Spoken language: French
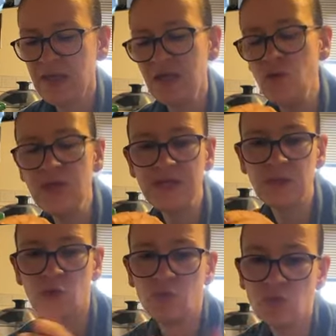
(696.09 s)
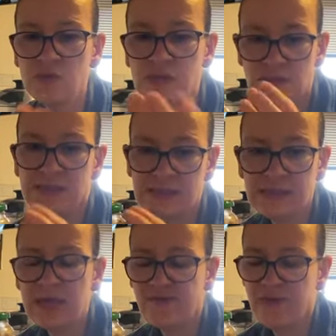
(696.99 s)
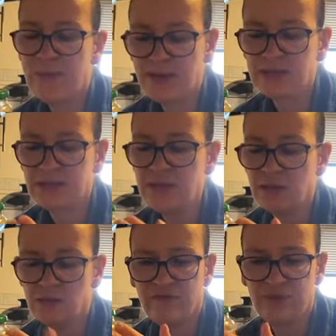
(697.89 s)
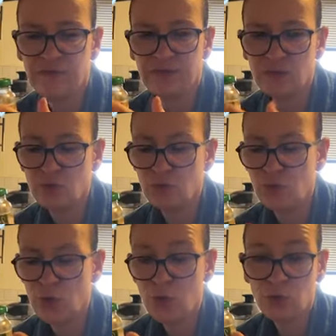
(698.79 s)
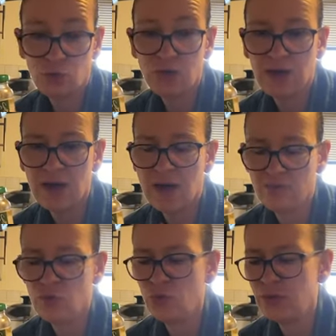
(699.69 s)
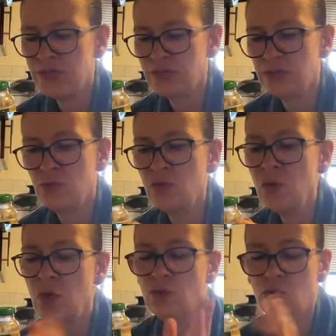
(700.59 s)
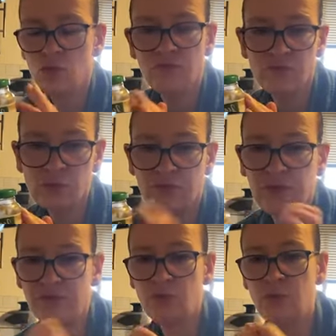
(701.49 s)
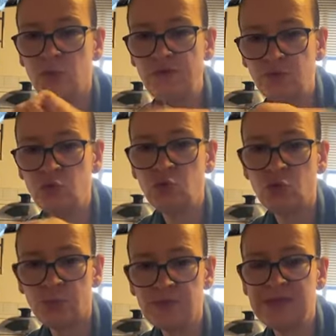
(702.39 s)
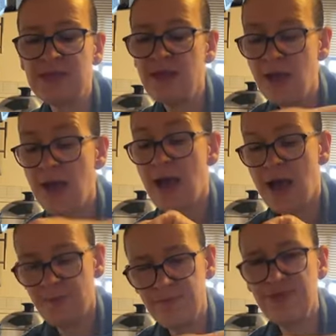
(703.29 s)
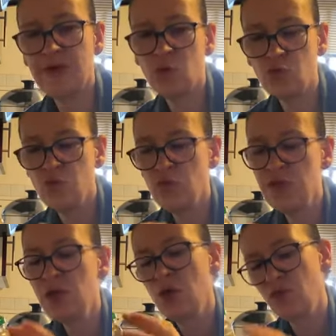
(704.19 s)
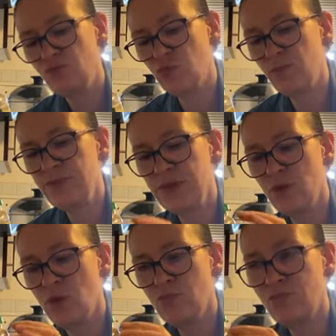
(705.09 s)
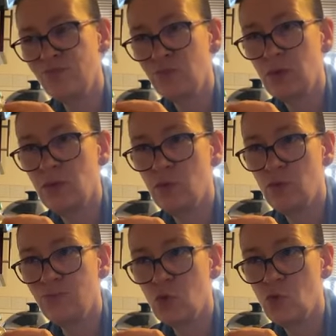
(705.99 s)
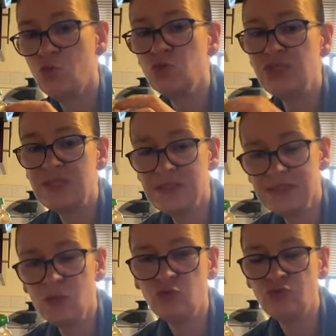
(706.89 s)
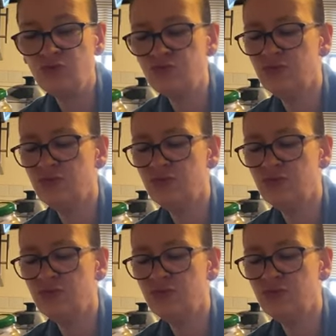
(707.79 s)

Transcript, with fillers: Et l'huile qui remonte, ça fait partie en fait hein, du, du gras de l'oléagineux. Donc quand vous ouvrez votre peau, il faut toujours penser à bien remuer pour bien euh, euh, homogénéiser le tout.